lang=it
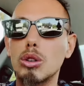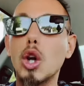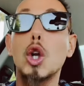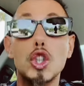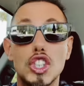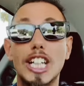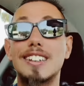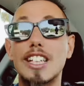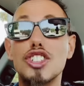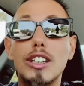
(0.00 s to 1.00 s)
No,
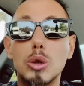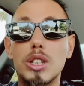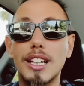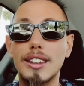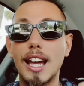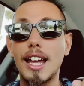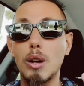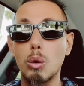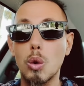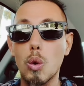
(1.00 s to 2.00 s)
730
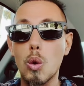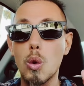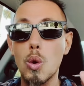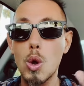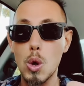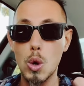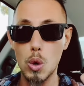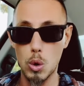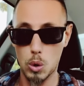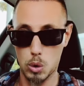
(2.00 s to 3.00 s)
euro.
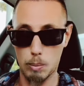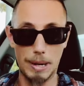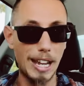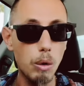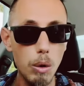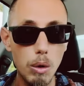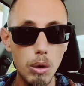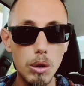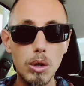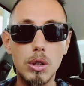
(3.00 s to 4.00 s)
Prego?
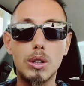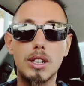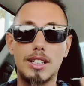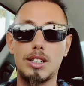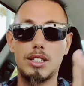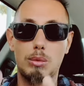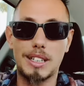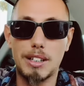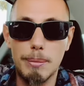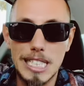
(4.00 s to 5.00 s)

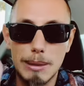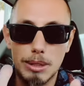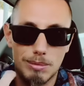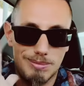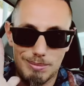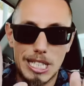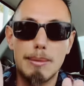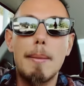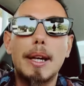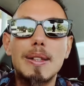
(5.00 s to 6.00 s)
Guarda, mi sapeva, mi
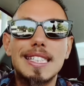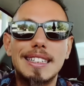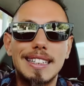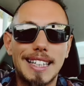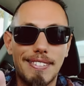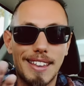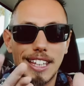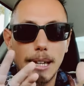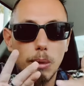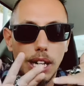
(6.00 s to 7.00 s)
sapeva meglio il 730,
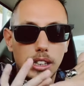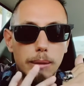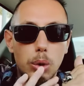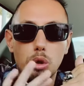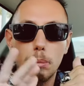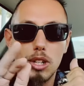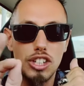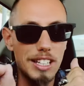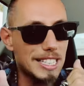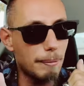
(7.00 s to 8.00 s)
chiamo un attimo il
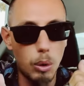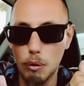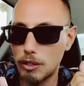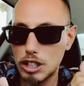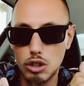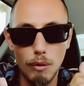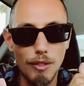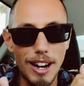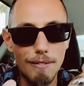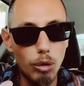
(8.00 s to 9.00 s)
commercialista, me lo faccio,
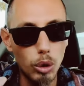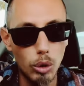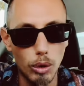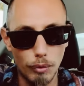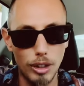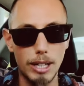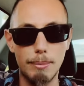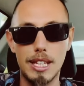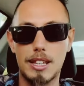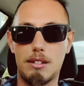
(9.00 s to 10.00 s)
fa il volo, non
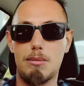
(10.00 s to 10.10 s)
fermati.